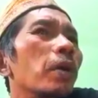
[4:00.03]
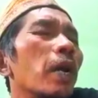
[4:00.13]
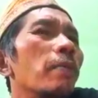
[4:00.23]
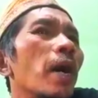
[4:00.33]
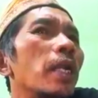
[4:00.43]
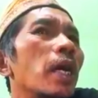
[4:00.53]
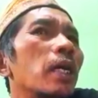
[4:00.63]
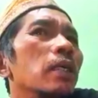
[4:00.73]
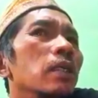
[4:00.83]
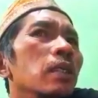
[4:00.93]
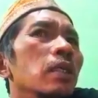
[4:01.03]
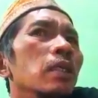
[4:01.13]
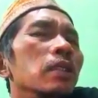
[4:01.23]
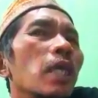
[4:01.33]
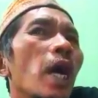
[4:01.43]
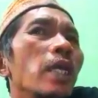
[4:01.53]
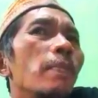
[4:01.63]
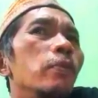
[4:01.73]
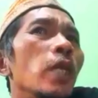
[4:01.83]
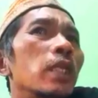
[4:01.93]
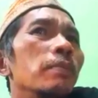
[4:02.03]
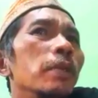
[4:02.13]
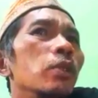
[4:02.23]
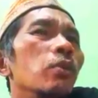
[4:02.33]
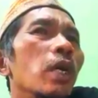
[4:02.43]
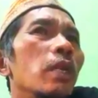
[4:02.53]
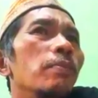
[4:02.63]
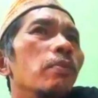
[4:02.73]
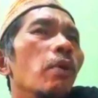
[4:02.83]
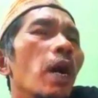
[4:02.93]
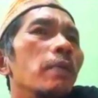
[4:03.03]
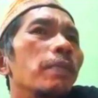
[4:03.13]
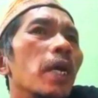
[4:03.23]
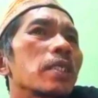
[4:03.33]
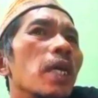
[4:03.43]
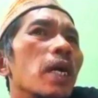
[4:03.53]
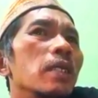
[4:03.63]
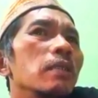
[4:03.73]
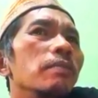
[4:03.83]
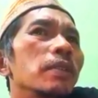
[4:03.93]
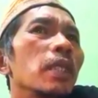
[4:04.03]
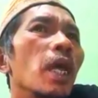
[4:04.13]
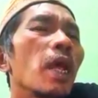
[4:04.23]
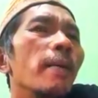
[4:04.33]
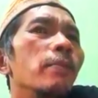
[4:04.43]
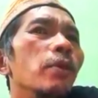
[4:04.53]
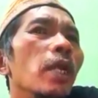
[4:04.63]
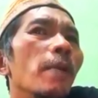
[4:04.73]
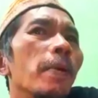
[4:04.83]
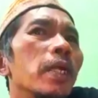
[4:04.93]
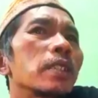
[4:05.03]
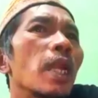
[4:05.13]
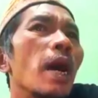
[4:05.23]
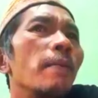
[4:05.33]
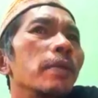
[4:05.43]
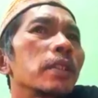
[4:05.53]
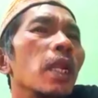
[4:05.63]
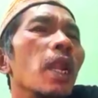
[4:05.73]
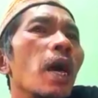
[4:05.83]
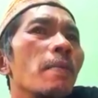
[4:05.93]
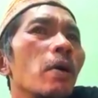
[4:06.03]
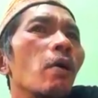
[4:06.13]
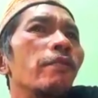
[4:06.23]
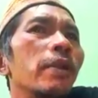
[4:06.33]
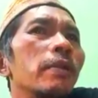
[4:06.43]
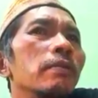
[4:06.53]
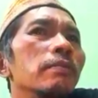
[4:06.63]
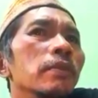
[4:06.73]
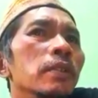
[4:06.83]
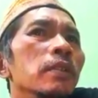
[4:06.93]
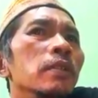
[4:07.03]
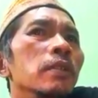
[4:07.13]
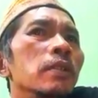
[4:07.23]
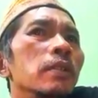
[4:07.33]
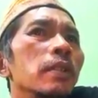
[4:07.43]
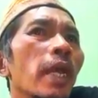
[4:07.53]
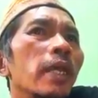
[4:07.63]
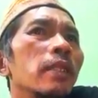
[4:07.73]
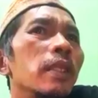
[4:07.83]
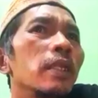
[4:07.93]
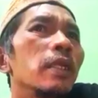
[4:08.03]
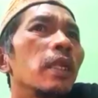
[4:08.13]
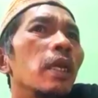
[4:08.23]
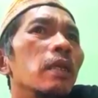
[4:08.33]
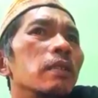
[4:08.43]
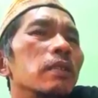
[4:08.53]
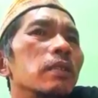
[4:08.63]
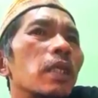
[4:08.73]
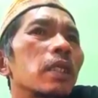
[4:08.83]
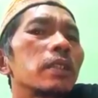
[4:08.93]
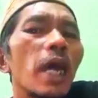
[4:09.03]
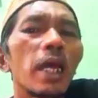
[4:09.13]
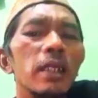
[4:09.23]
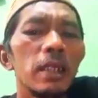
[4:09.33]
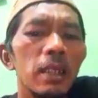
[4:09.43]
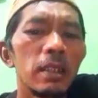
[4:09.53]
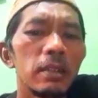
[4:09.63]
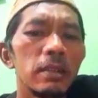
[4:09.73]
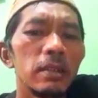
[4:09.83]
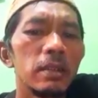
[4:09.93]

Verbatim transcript: harus bagaimana. Saya punya teman juga ribuan perasaan masih alhamdulillah pada selamat selama COVID-19 ini terjadi